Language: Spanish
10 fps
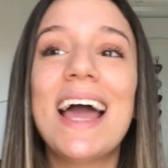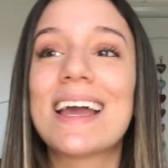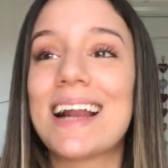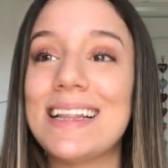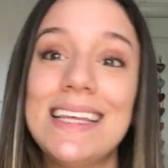
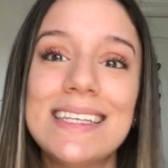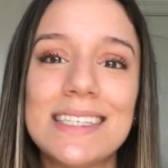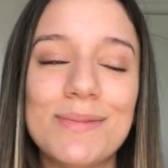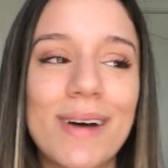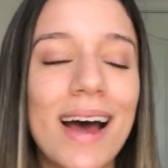
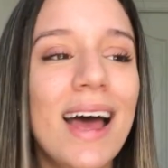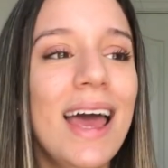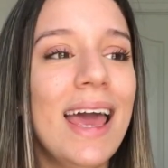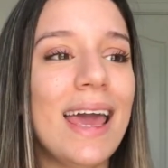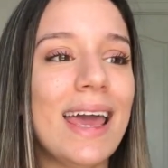grandísima.
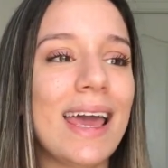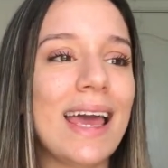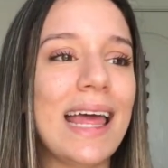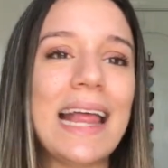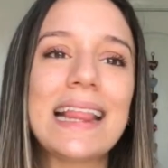
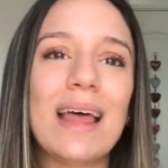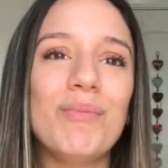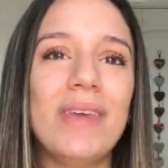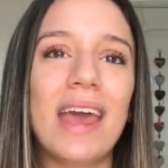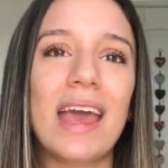Eh,
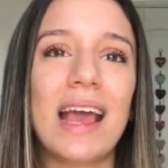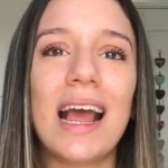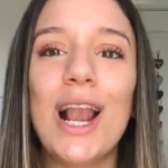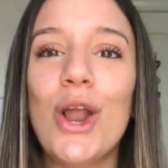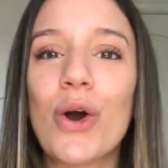
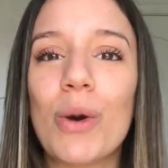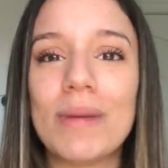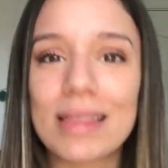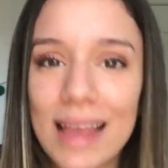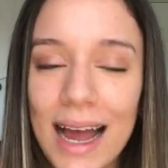también los
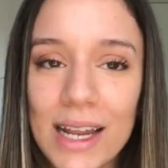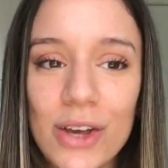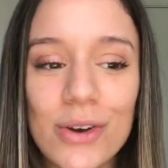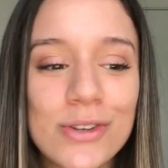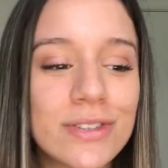
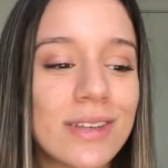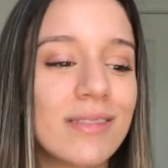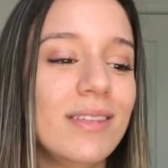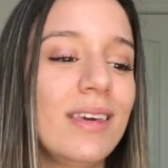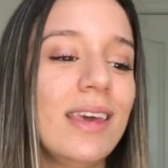comentarios
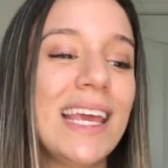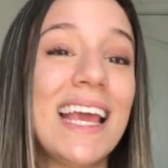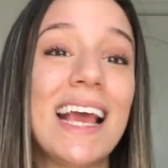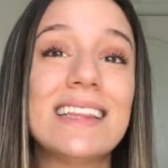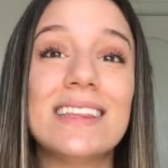
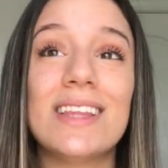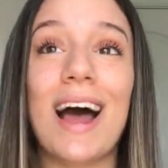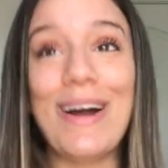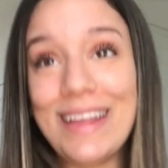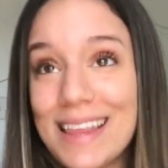y
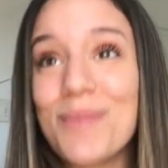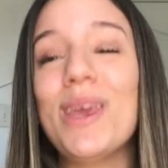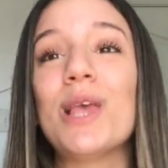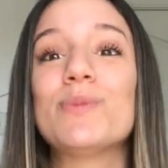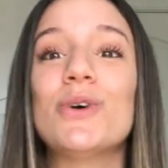ahorita
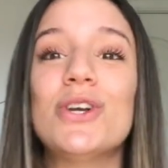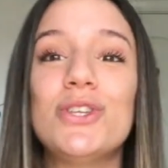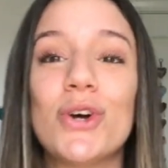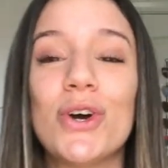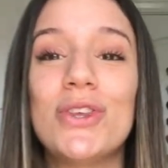mismo
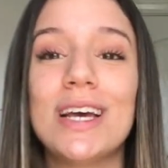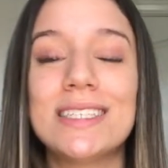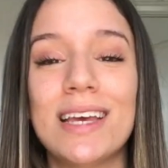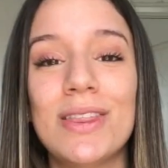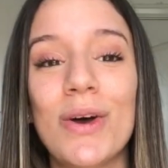yo estoy
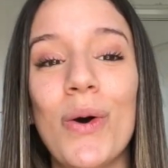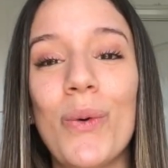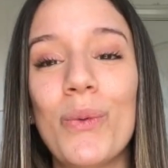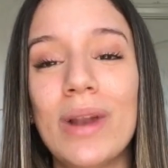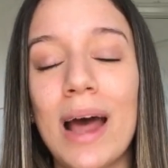haciendo
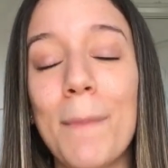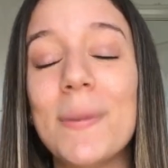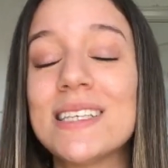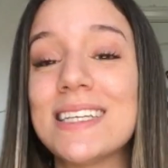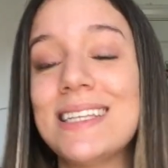una
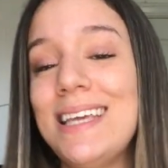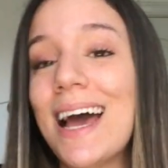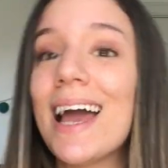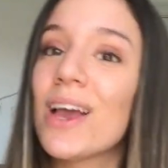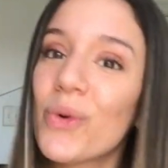
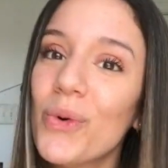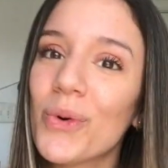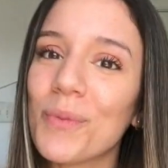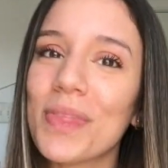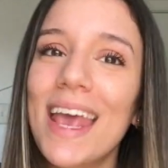pasantía en
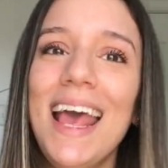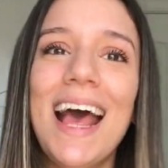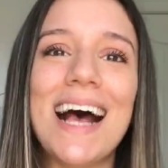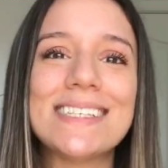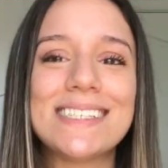Google,
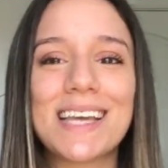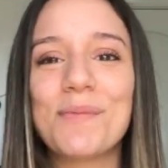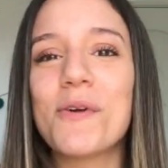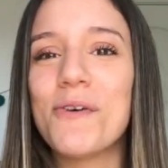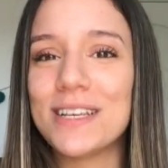así que
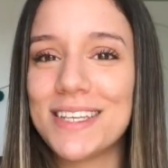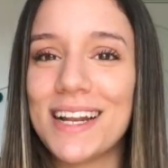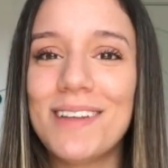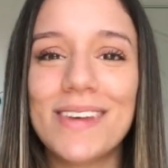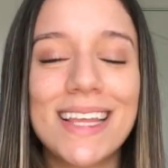
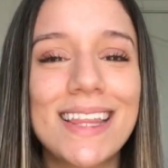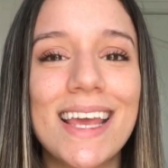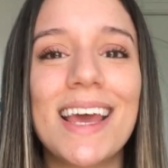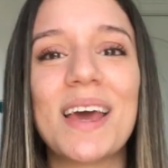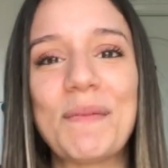
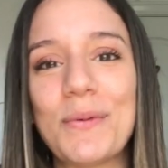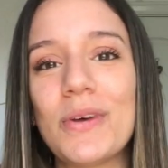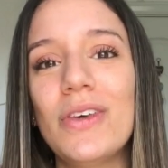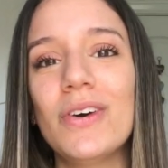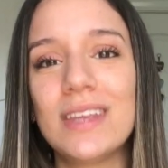profesionalmente he
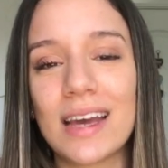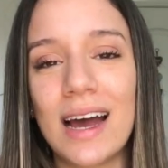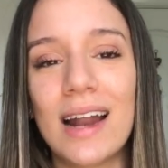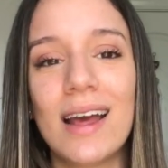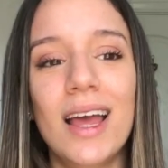podido
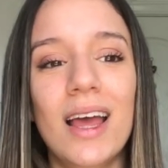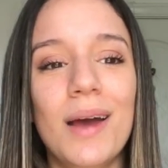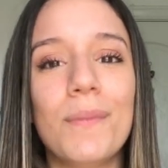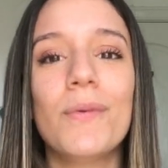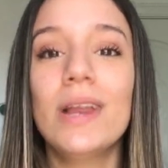llegar
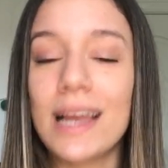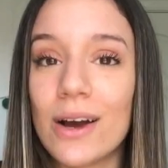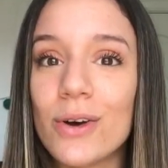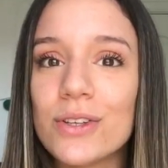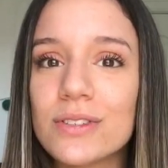muy
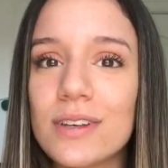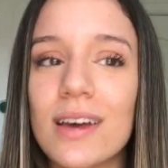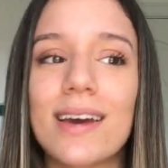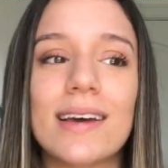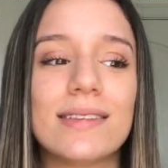lejos.
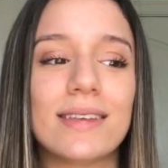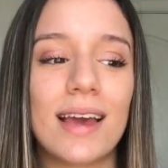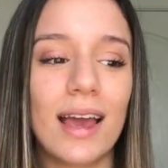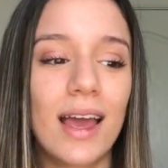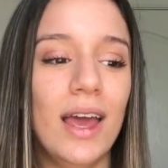
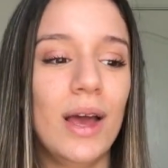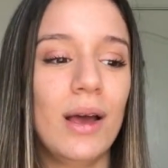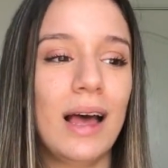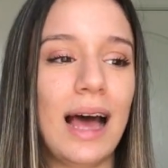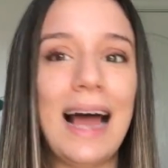Este,
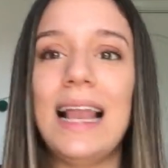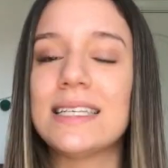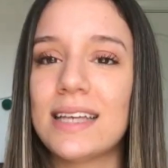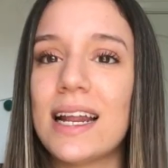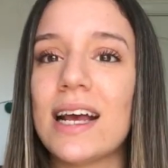al
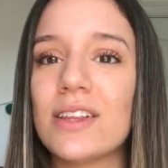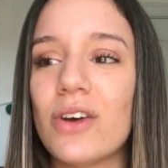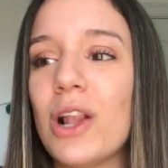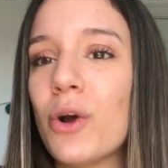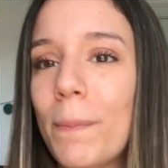hacer
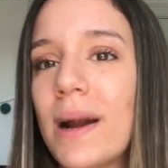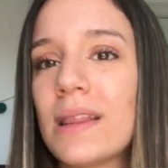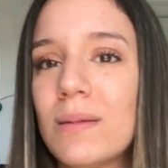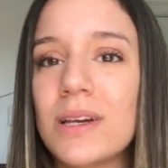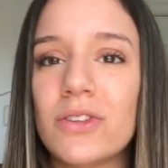esto, al
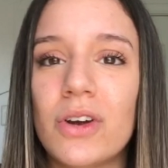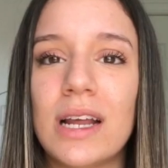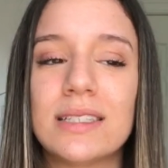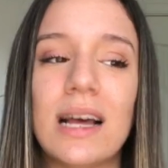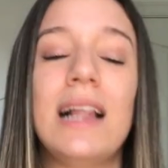compartir mis
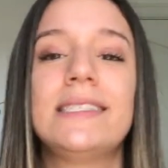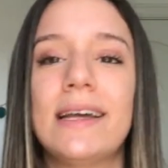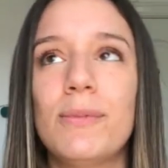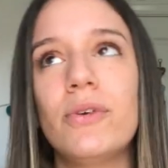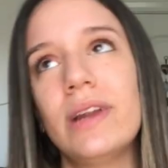historias, al
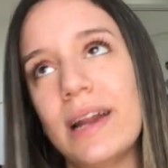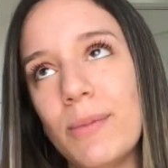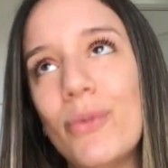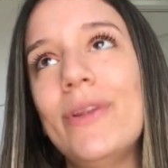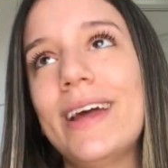ser
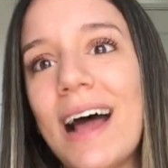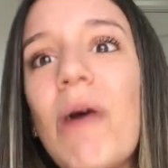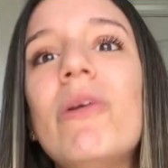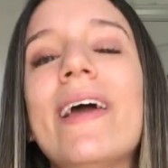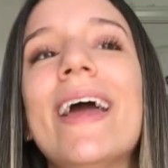
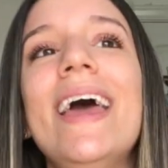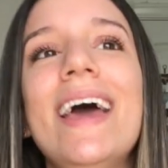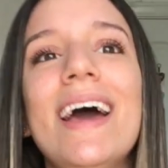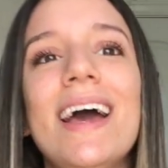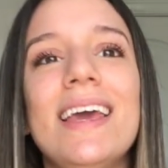vulnerable
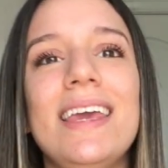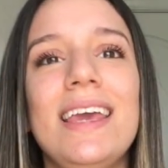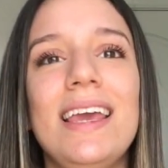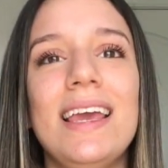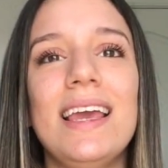
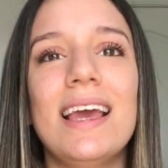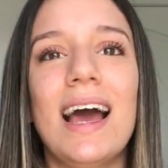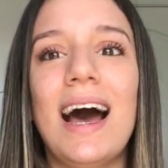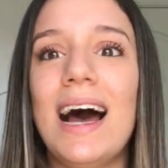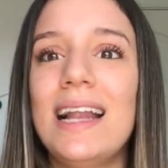y
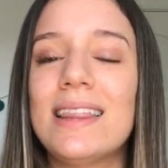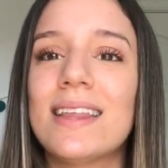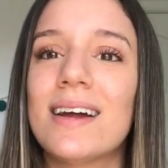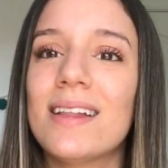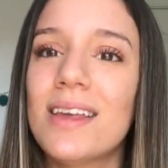al
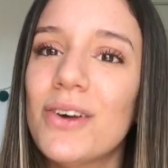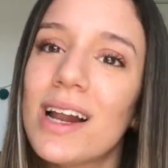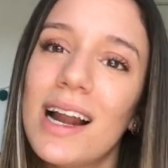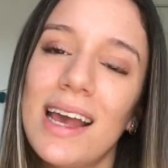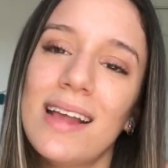tratar de ayudar
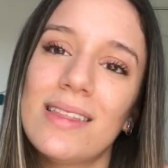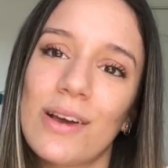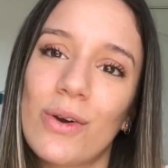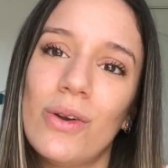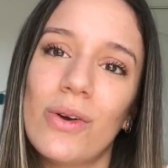a la
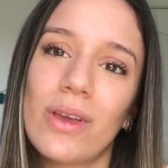gente con lo